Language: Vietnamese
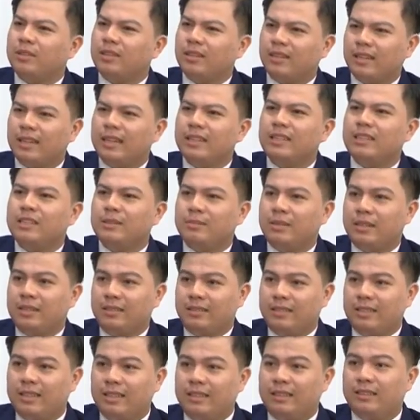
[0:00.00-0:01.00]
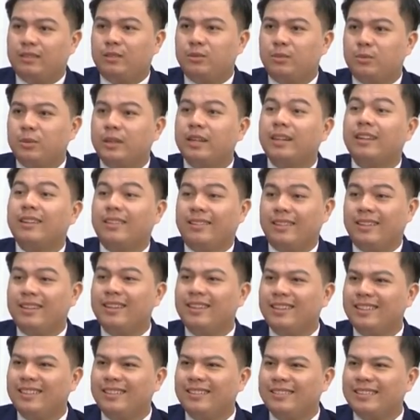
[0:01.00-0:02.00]
những cái người mà được chị truyền lửa
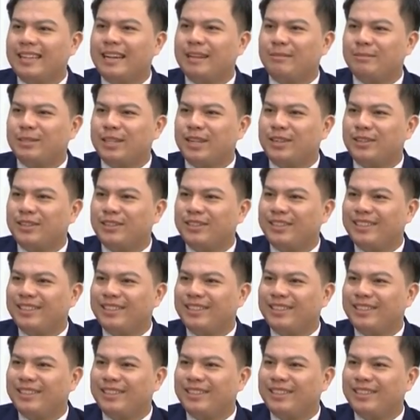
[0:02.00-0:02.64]
đó ra làm sao